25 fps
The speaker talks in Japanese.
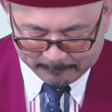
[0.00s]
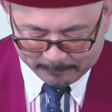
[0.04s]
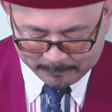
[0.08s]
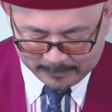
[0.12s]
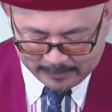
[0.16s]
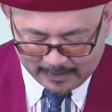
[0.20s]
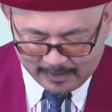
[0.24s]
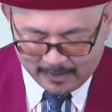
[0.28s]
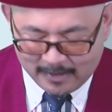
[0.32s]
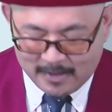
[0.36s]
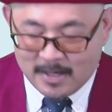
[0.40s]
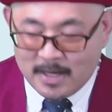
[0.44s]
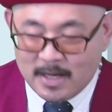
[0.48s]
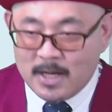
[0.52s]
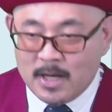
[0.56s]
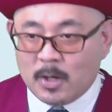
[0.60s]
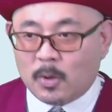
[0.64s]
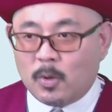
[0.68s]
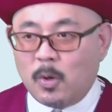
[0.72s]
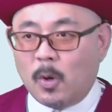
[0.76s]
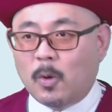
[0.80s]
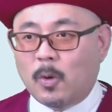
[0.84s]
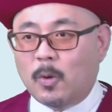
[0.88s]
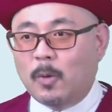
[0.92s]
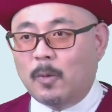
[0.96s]
ね、
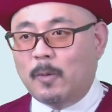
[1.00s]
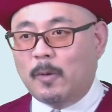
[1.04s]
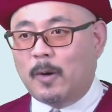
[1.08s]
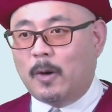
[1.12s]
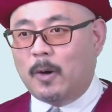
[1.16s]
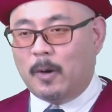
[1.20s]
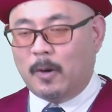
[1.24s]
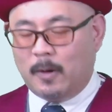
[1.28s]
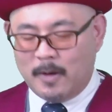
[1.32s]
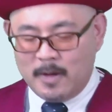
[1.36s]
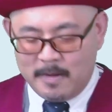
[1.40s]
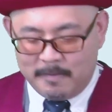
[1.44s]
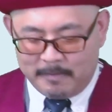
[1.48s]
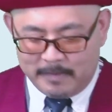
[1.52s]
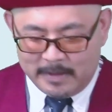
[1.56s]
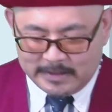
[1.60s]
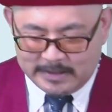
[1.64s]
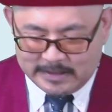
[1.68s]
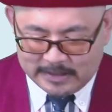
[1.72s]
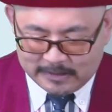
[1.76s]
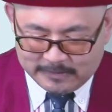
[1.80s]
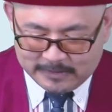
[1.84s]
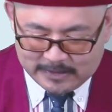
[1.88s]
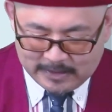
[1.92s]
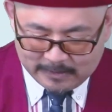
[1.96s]
ここをめ
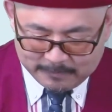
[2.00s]
ちゃくちゃ